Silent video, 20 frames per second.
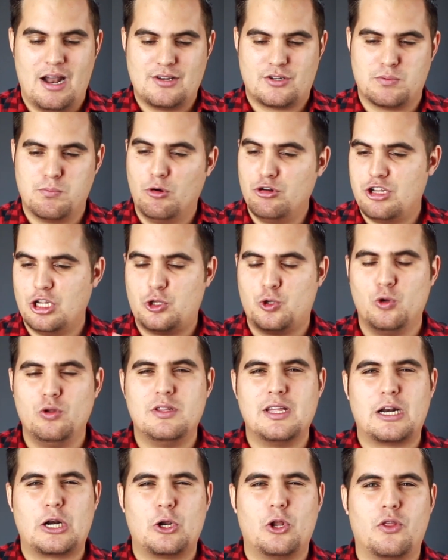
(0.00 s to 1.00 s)
las
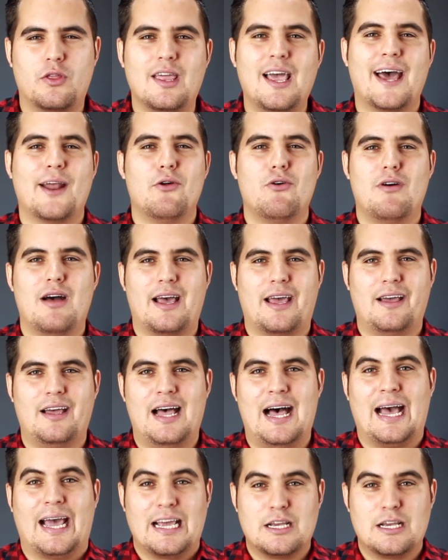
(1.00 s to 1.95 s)
multitudes rodearon a,